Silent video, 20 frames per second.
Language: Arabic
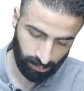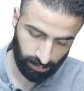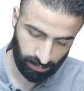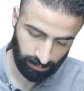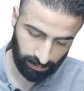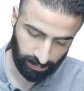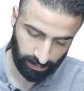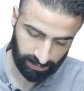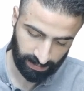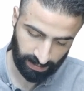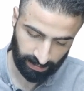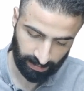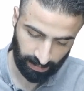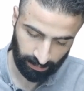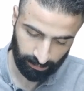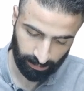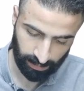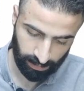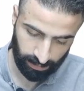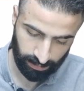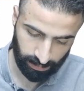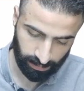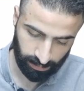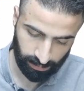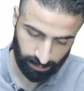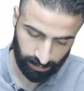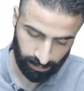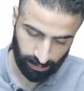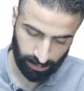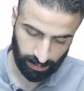يبقى نمسح الكلام ده
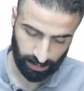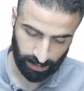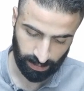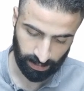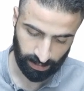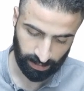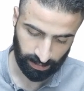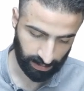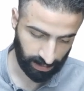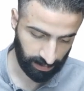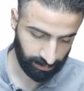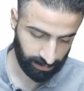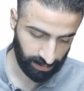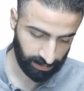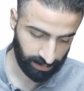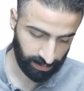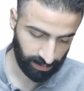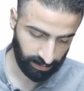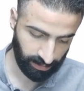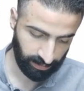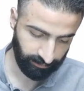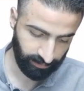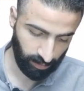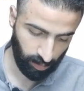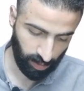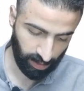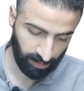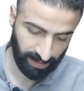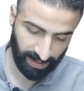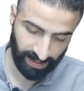جبت انت ان ال v
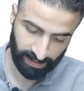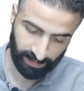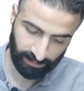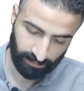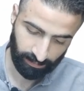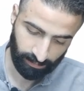1 ب 8